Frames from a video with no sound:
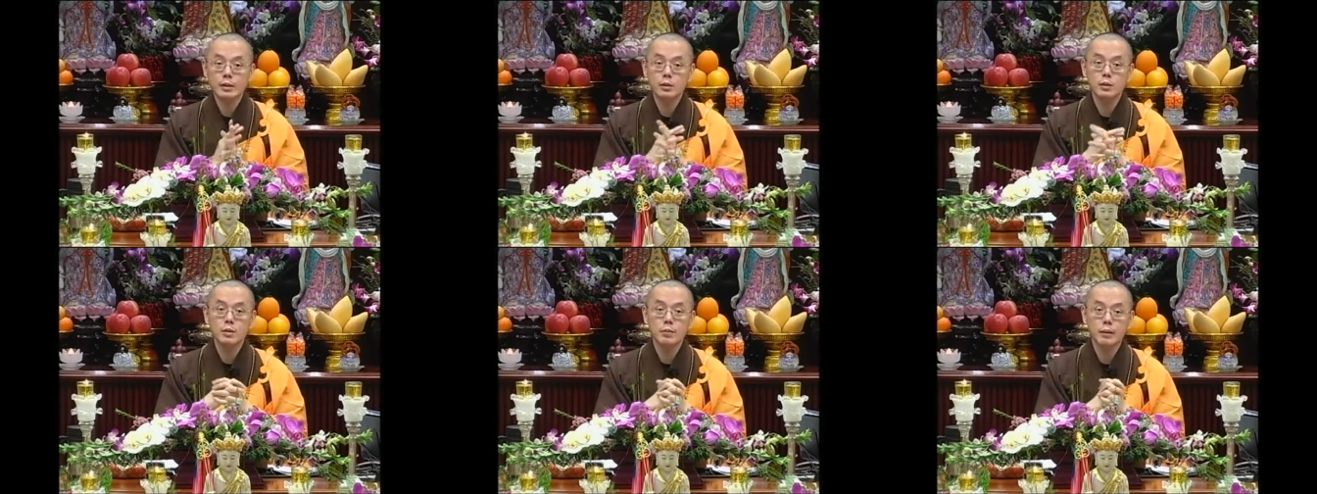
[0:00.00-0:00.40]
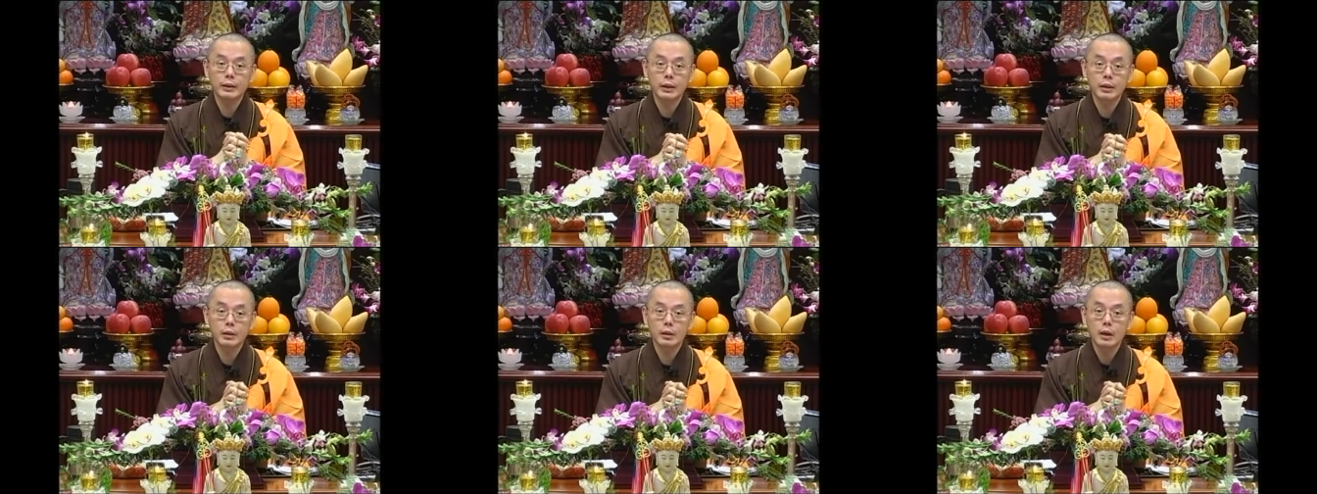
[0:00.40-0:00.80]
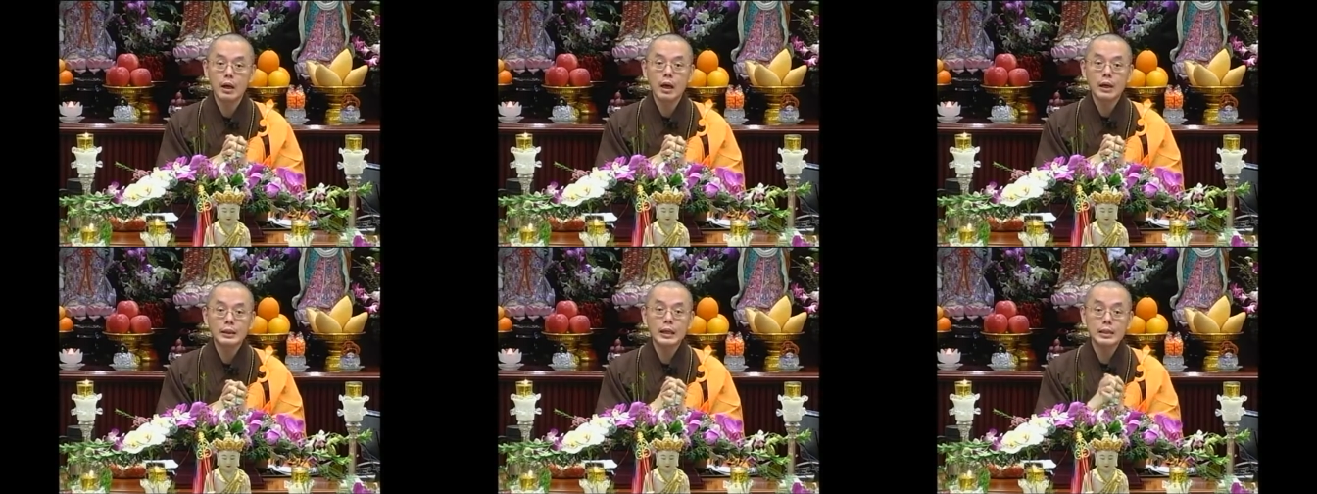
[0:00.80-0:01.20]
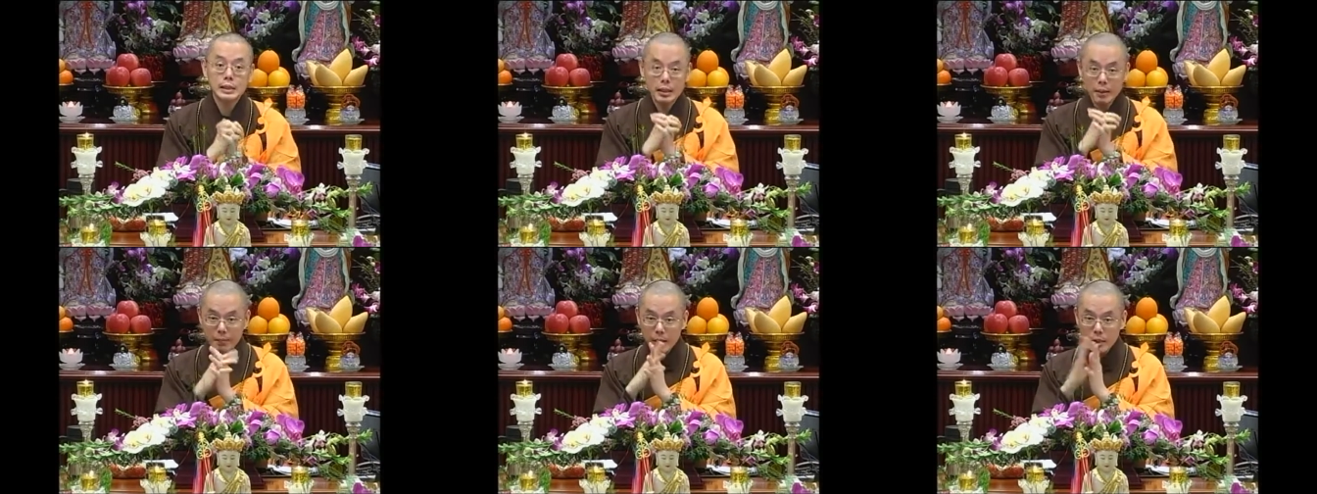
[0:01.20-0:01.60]
是什么呢？他
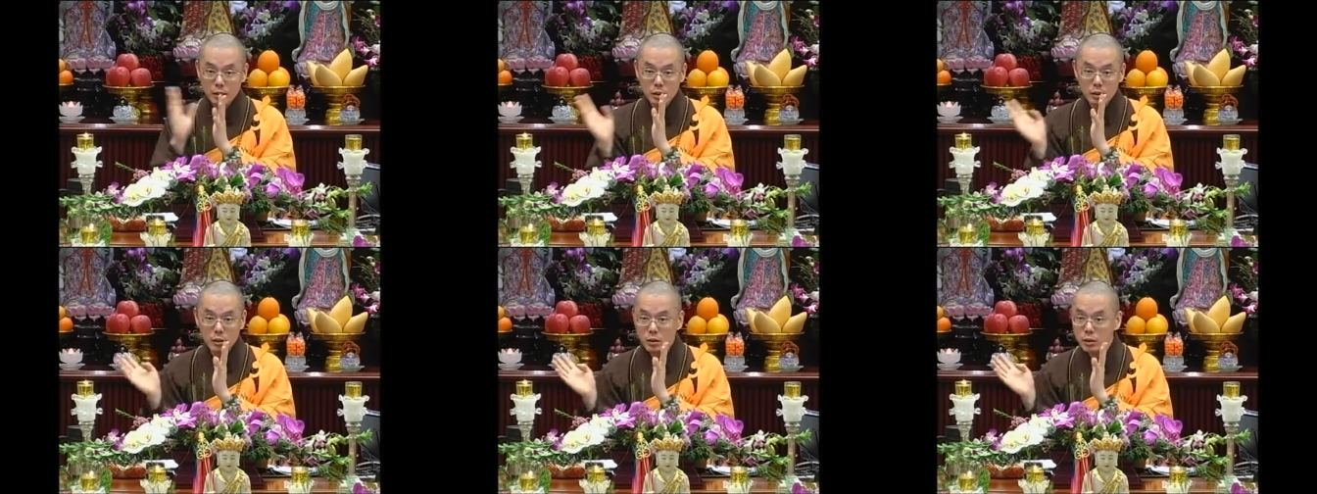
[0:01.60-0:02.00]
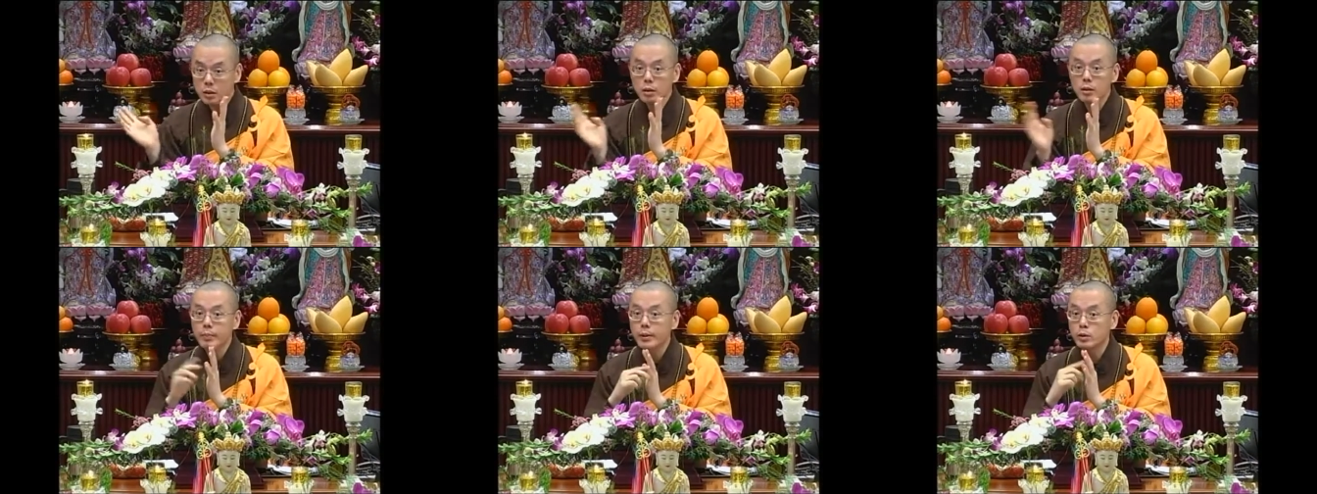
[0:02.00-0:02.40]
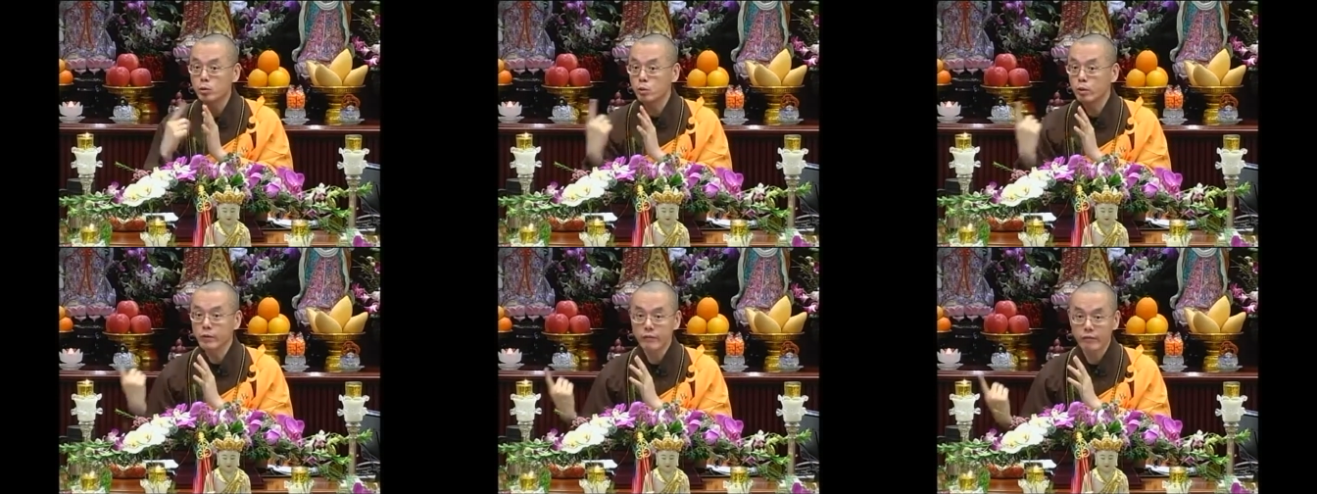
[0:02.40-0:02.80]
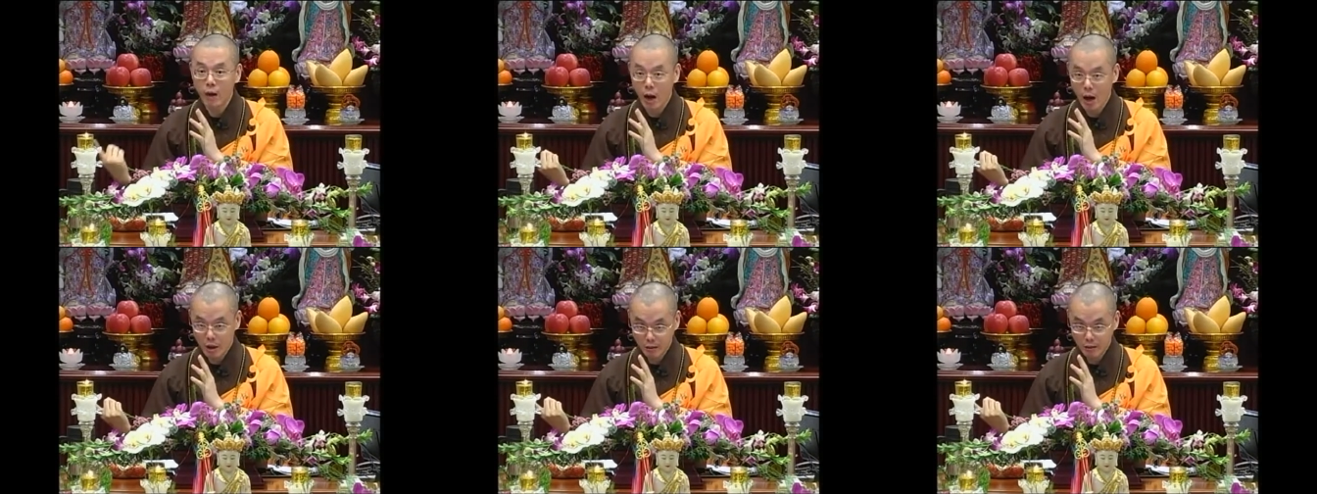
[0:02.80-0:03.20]
前辈子是日本军阀，